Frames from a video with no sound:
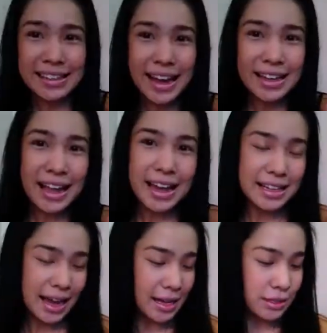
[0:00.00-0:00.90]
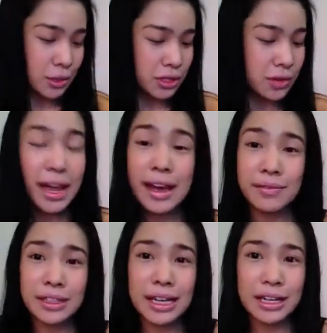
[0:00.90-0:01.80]
นะคะได้ทางโซเชียลแค
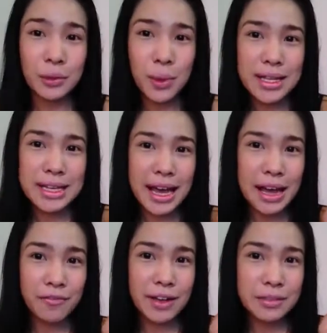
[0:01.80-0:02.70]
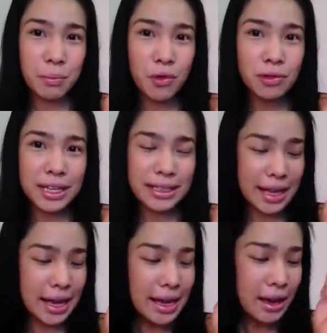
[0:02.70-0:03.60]
มนะคะหรือว่าทาง Facebook นะ
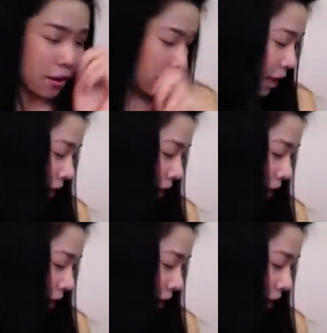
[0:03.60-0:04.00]
คะ ของ